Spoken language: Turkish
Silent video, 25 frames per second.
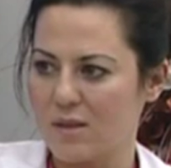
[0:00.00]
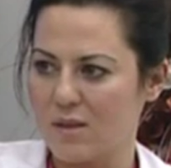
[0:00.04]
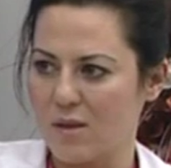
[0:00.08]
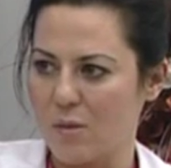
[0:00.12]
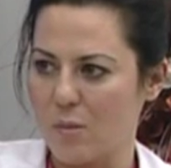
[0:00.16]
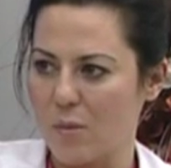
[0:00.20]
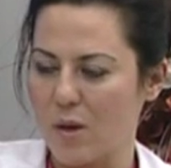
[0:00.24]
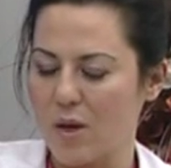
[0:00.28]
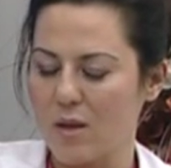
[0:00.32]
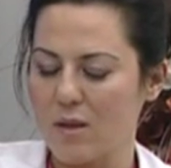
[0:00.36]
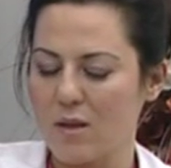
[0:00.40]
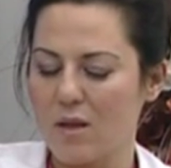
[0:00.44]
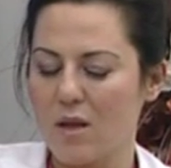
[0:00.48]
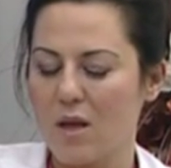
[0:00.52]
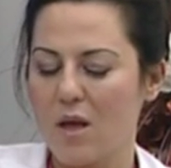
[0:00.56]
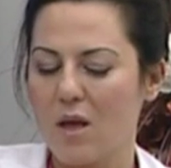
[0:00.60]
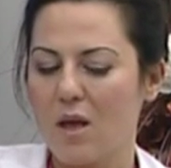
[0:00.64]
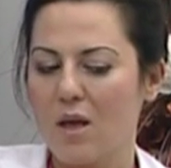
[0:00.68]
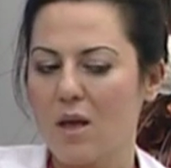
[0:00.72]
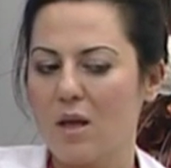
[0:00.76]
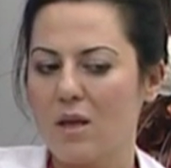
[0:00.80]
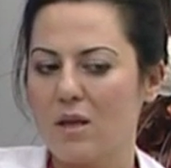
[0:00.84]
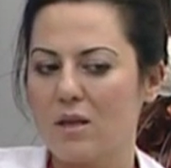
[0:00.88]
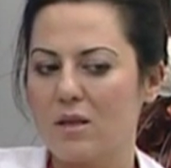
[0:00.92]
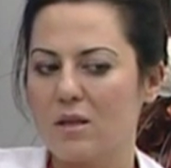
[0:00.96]
zaman
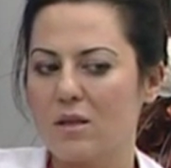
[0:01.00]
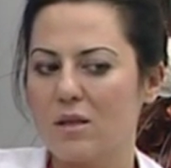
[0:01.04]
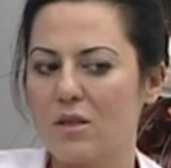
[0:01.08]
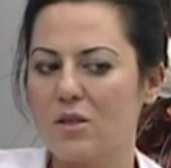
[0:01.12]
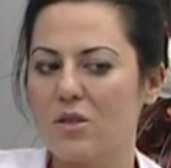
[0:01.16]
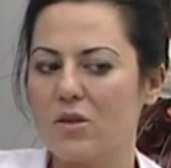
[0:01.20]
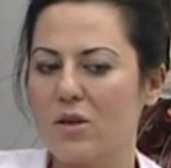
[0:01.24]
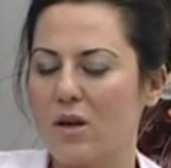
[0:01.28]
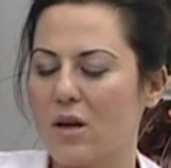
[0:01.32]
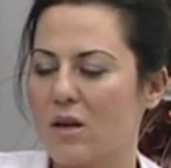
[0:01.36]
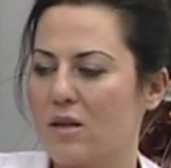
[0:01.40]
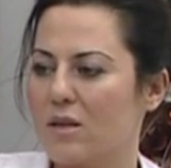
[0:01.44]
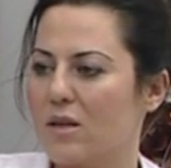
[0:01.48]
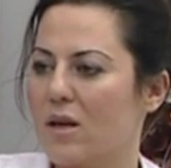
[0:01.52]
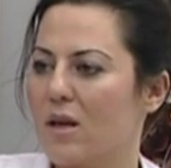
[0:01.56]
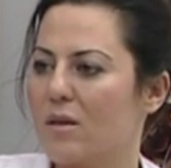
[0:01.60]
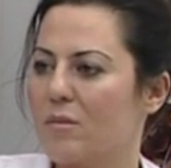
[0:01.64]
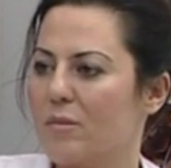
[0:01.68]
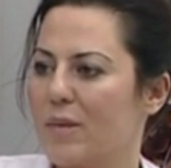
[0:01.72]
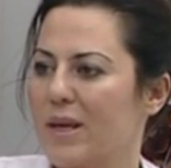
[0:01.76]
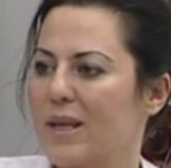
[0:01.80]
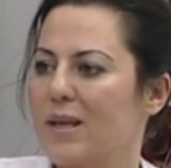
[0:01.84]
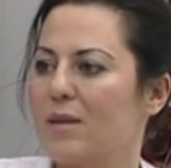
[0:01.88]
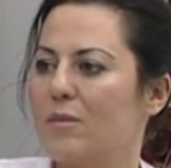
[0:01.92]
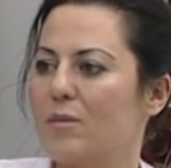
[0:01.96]

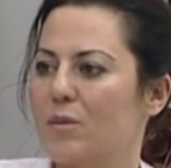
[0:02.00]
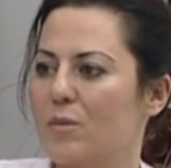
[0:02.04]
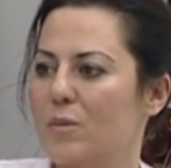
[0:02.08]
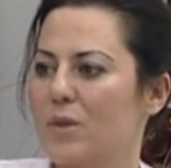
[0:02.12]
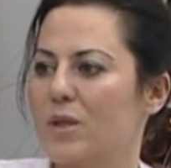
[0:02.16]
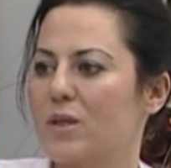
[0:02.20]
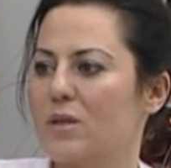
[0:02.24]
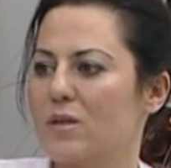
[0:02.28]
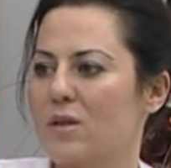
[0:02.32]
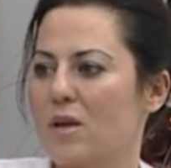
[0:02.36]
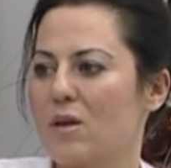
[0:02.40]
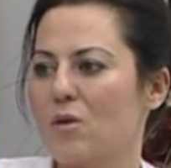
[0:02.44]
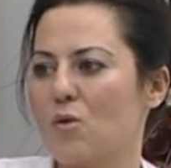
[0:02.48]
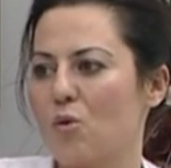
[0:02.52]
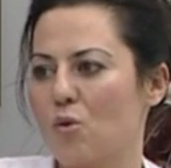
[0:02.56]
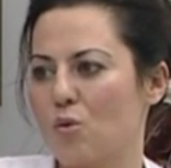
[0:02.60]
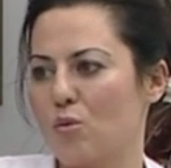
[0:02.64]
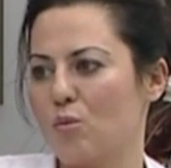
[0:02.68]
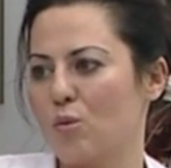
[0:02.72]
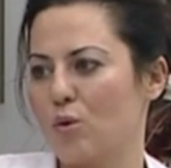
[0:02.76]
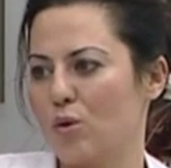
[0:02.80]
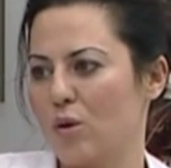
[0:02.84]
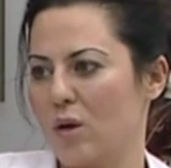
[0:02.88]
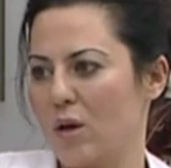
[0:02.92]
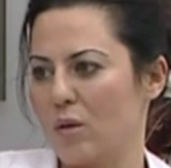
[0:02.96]
dışarıdan belli bir miktar
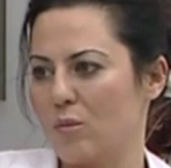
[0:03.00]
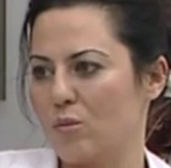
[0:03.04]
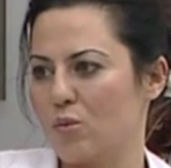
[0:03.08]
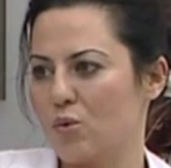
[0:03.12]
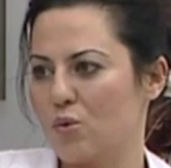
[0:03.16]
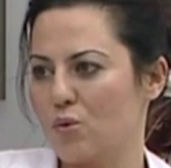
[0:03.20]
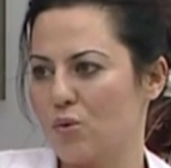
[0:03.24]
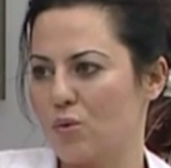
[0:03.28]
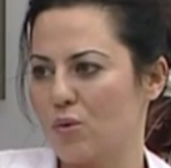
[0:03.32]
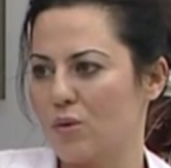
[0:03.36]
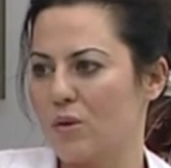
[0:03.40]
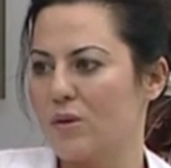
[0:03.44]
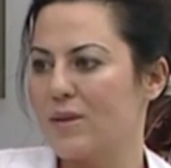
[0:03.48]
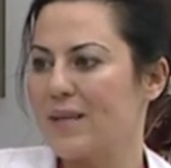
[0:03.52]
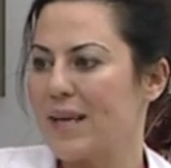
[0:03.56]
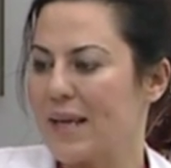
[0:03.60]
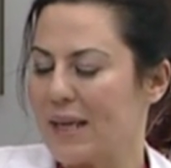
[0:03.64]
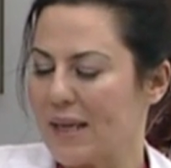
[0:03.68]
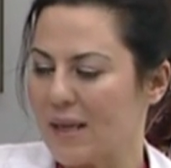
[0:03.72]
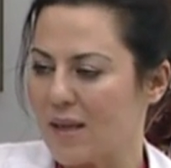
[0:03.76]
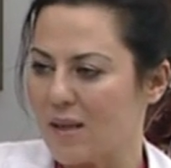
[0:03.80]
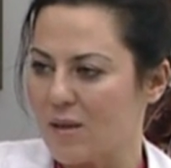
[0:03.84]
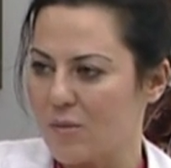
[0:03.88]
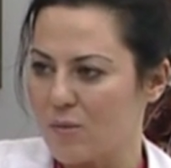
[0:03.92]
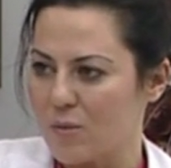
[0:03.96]
hormon almış oluyor.
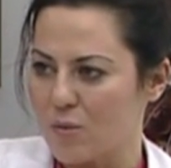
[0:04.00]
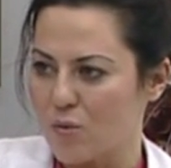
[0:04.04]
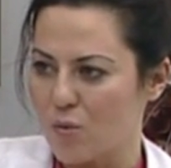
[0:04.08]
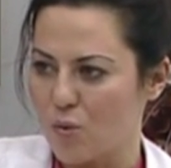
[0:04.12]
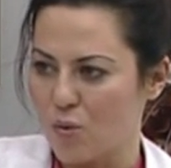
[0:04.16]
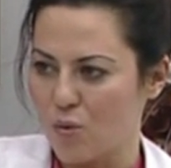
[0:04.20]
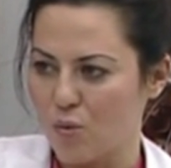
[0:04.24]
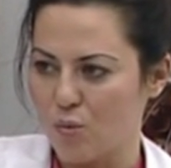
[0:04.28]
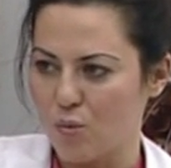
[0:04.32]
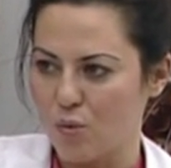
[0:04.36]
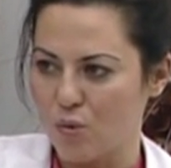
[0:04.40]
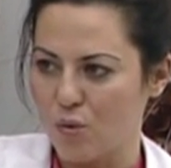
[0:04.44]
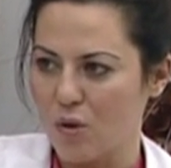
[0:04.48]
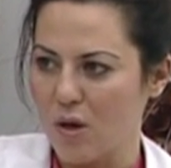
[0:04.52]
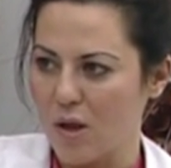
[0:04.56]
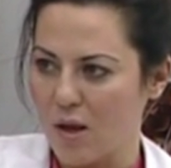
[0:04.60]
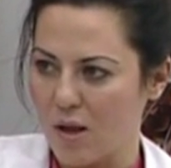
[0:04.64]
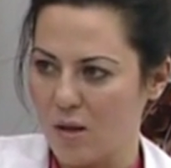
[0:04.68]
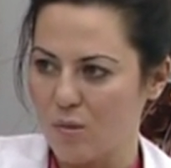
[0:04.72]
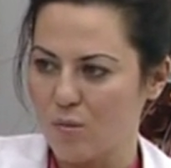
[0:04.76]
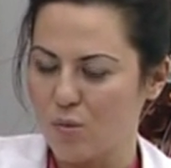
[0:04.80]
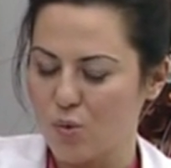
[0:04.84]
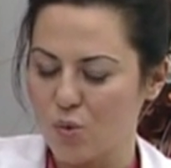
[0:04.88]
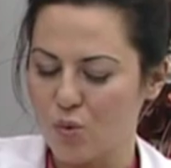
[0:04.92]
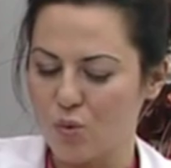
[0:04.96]
Dengeli bir
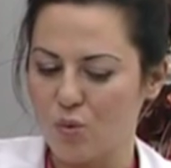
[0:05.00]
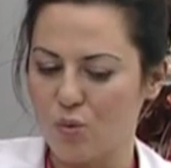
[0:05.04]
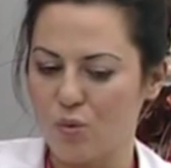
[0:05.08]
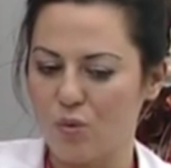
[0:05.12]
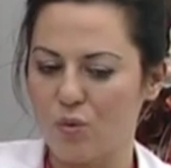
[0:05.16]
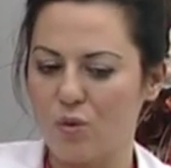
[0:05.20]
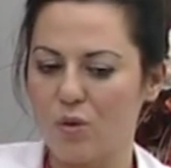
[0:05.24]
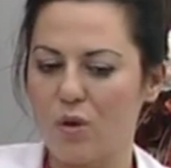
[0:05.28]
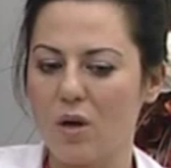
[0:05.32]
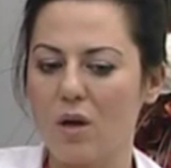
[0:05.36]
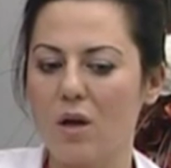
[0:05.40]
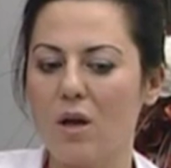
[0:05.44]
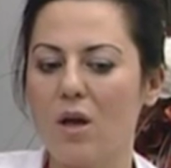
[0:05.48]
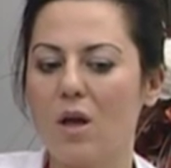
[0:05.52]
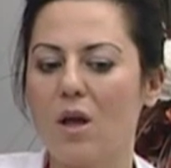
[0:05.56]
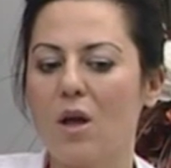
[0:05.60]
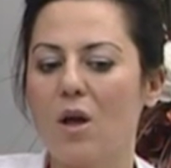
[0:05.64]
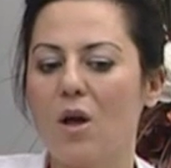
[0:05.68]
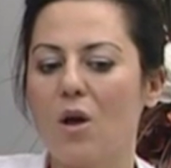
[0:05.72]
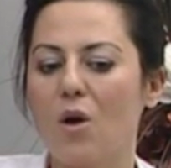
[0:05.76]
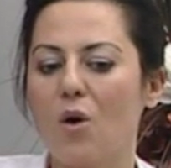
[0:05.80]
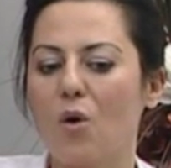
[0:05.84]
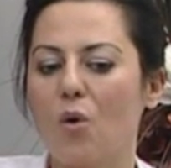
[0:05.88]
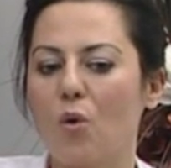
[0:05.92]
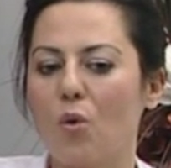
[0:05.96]
hormonu almış oluyor.
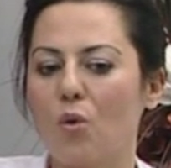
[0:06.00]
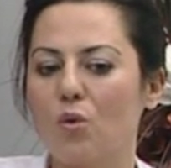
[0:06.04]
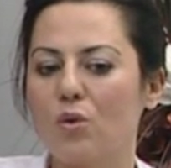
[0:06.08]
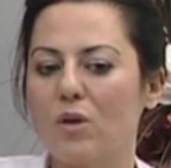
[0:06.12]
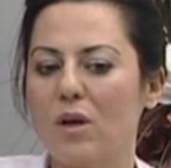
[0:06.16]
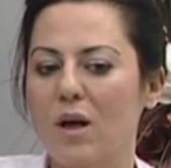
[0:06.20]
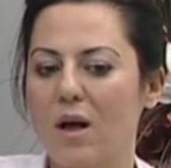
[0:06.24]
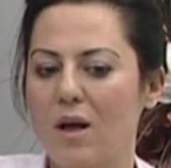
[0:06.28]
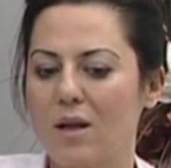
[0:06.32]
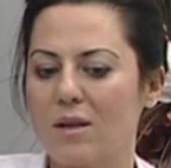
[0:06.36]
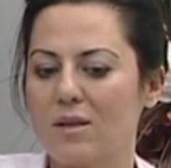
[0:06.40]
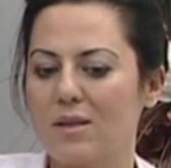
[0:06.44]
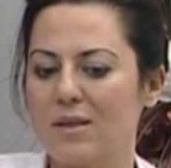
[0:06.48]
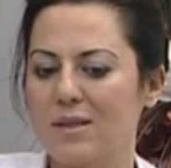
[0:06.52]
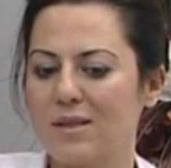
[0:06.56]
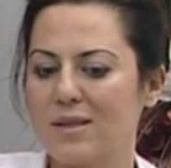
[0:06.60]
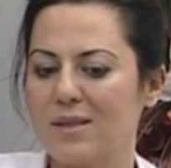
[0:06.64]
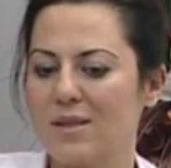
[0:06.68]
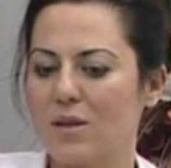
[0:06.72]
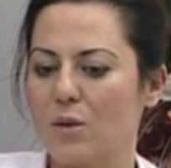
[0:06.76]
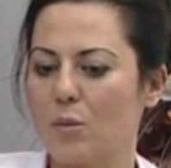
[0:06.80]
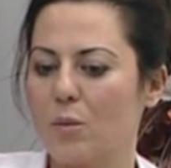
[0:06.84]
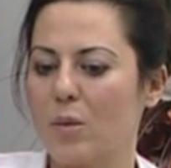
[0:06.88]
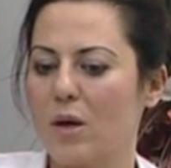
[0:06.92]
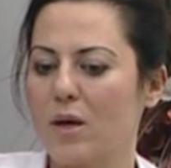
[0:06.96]
Onu aldığı
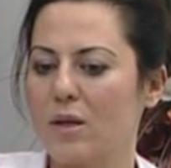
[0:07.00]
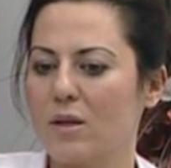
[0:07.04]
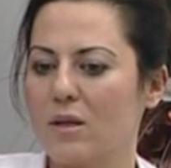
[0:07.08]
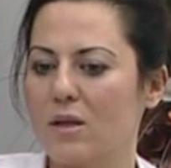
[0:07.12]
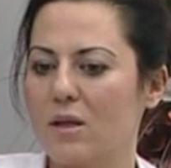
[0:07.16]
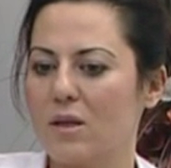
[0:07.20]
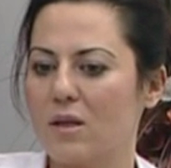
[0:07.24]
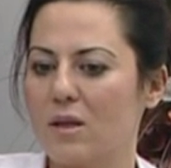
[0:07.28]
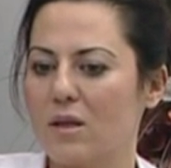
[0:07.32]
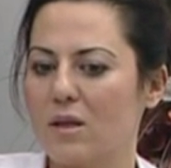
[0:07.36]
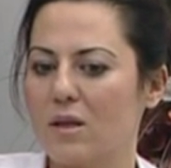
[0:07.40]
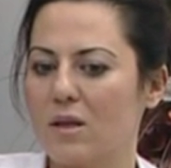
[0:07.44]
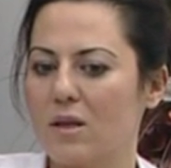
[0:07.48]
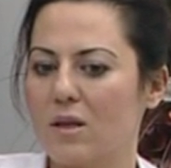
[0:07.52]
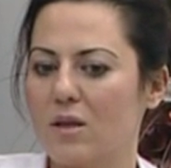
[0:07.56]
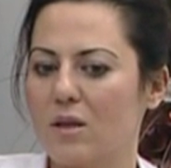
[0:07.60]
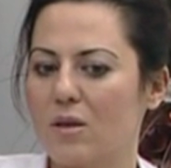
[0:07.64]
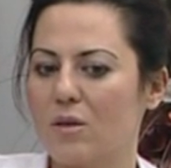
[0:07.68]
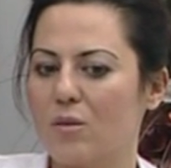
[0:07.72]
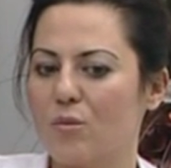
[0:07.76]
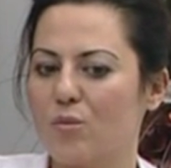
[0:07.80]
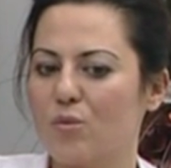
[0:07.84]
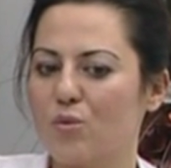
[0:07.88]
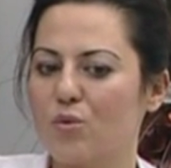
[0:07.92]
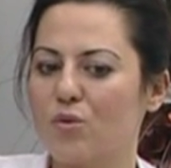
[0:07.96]
zaman
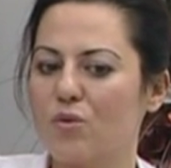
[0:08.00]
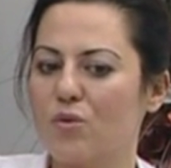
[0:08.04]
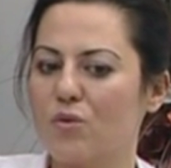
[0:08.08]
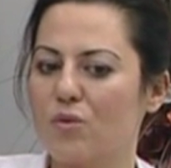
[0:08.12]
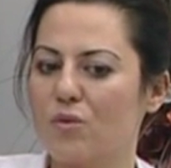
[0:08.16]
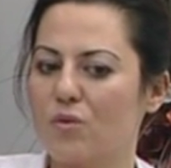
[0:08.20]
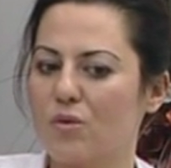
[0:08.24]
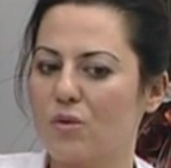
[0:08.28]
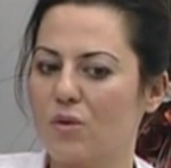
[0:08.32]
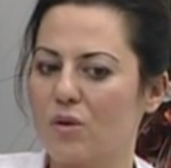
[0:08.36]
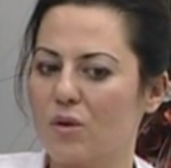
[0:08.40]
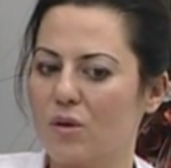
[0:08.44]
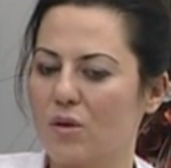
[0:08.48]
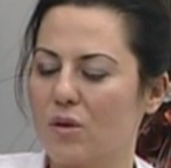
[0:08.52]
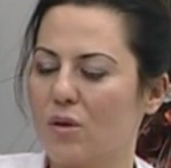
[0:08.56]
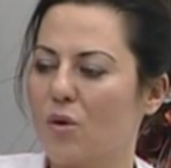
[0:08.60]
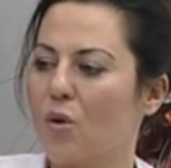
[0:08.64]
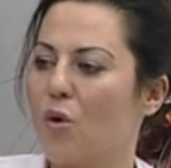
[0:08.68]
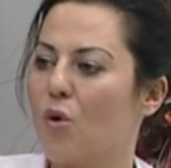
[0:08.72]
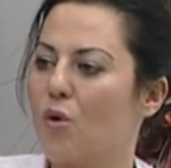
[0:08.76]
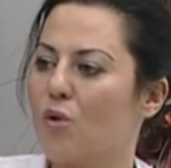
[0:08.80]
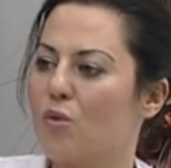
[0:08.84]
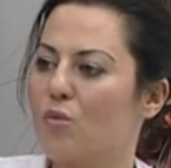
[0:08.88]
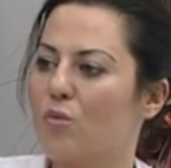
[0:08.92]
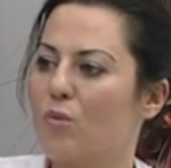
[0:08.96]
e, bütün e,
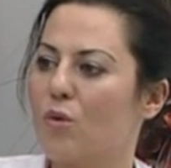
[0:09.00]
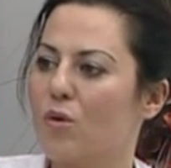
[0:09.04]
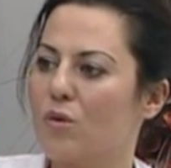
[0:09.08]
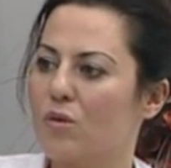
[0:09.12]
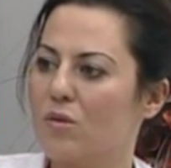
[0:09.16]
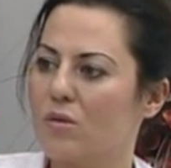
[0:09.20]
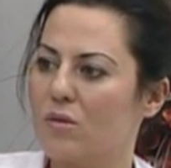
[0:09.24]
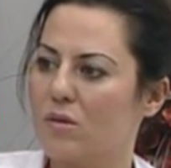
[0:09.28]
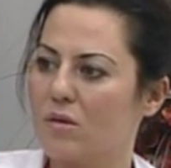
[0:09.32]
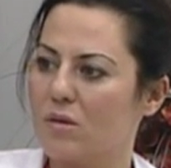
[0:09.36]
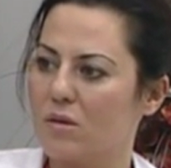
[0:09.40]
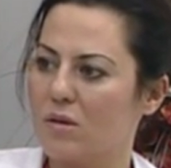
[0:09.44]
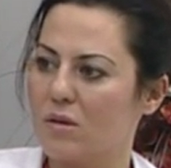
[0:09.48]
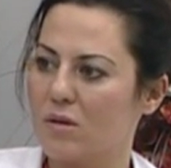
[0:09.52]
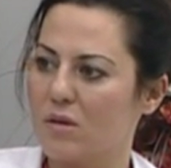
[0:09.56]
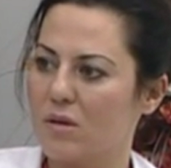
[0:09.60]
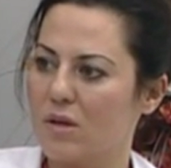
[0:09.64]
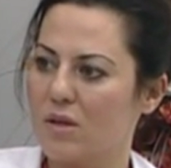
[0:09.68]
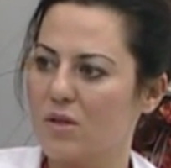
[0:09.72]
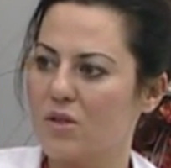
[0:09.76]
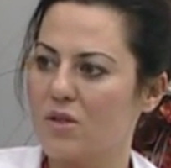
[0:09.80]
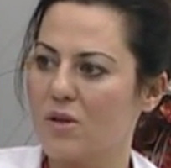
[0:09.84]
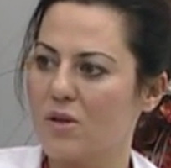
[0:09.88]
hormona